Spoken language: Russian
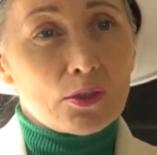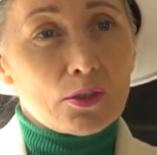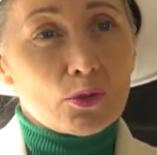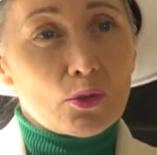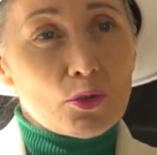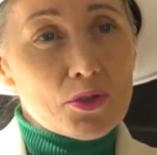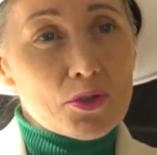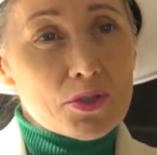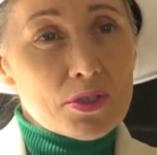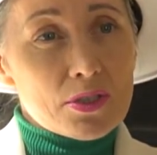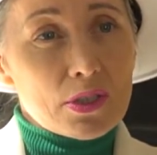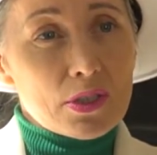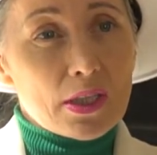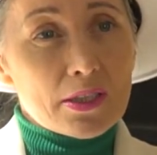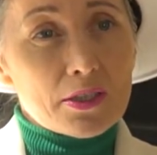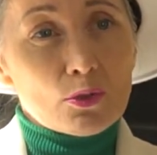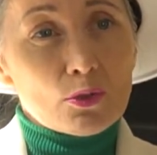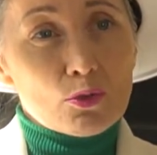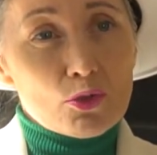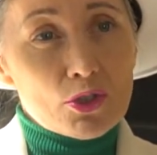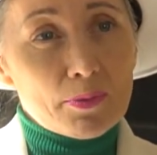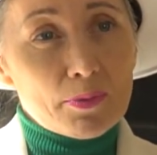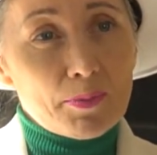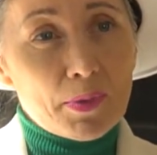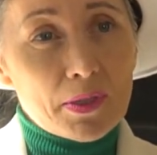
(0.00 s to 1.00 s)
То есть они
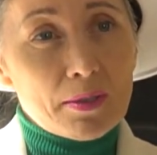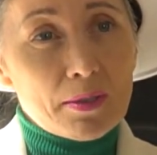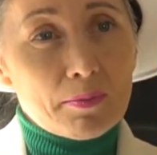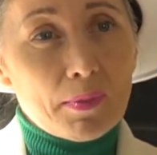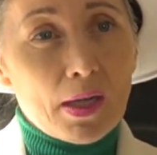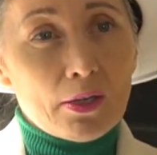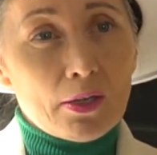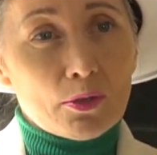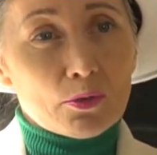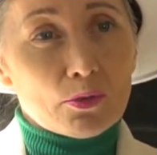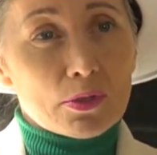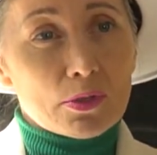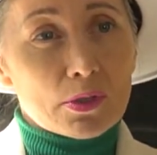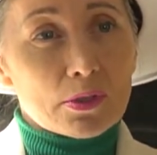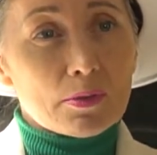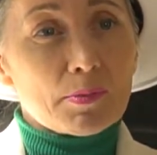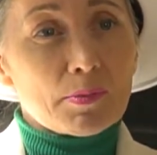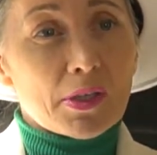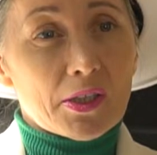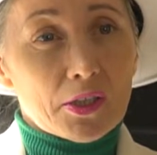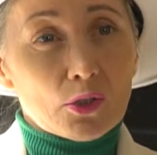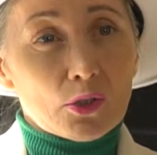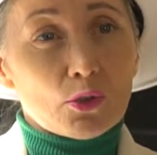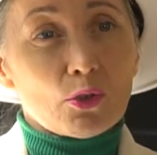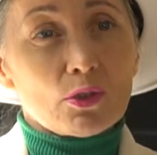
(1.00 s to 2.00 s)
уже понимают,
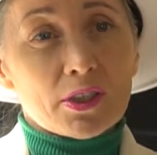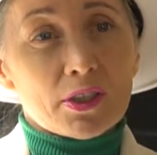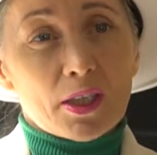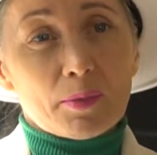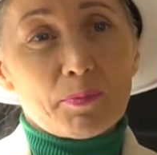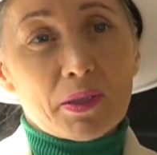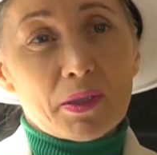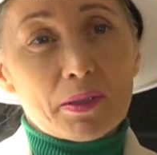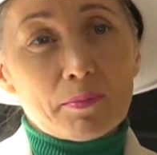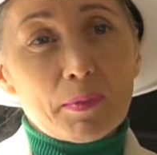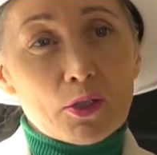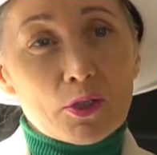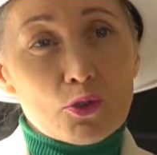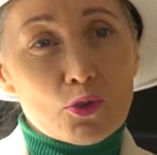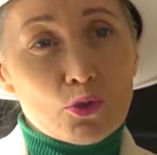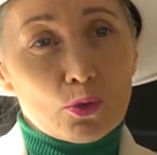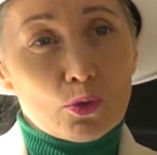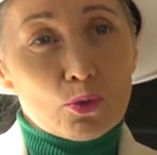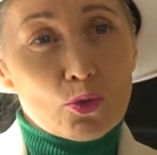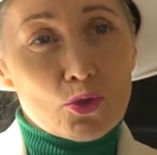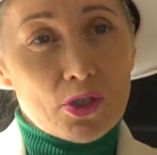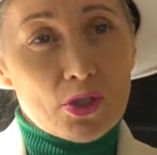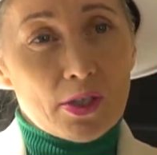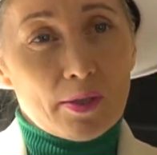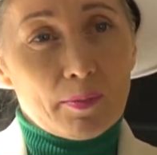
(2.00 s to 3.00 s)
маркетологи понимают, что
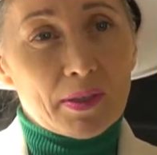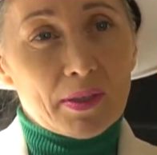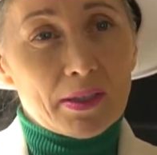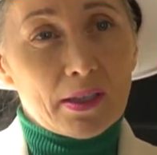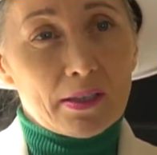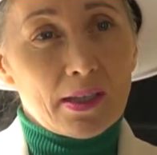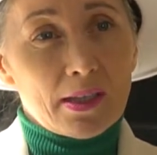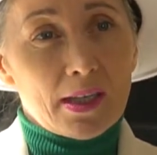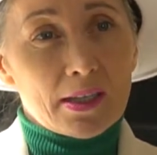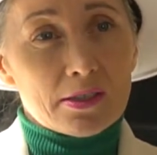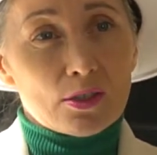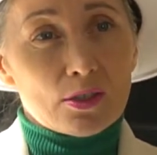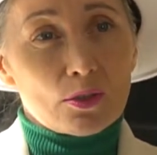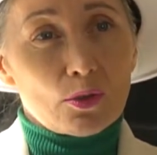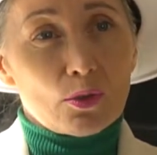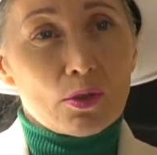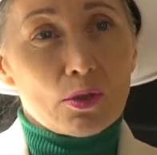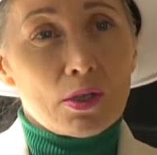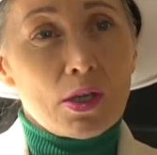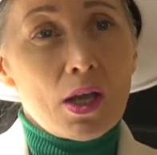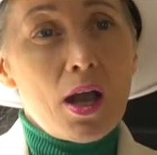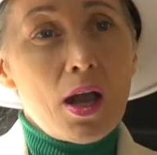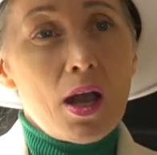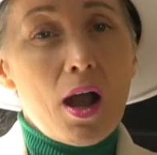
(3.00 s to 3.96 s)
нужно работодателю.